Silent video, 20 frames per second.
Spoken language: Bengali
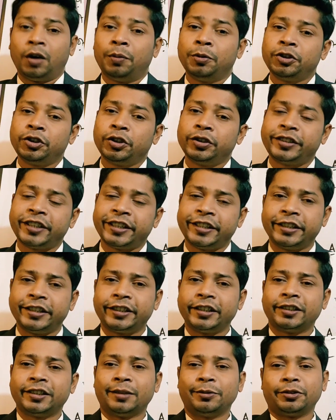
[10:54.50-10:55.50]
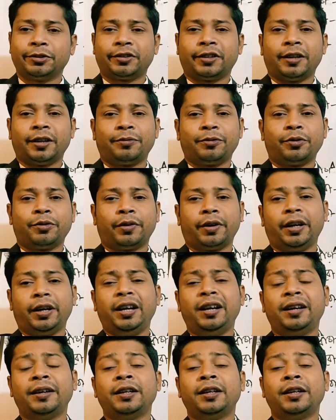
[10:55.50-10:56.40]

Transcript: অবশ্যই চ্যানেলটি সাবস্ক্রাইব করে